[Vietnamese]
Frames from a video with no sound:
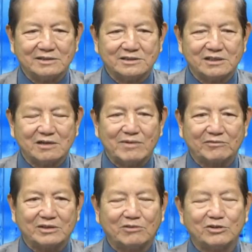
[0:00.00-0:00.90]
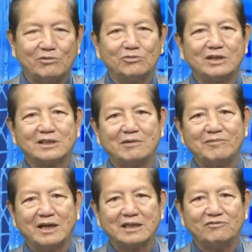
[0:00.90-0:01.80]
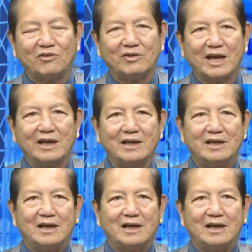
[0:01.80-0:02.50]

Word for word: sự có mặt của Tổng thống Donald Trump ở thành phố này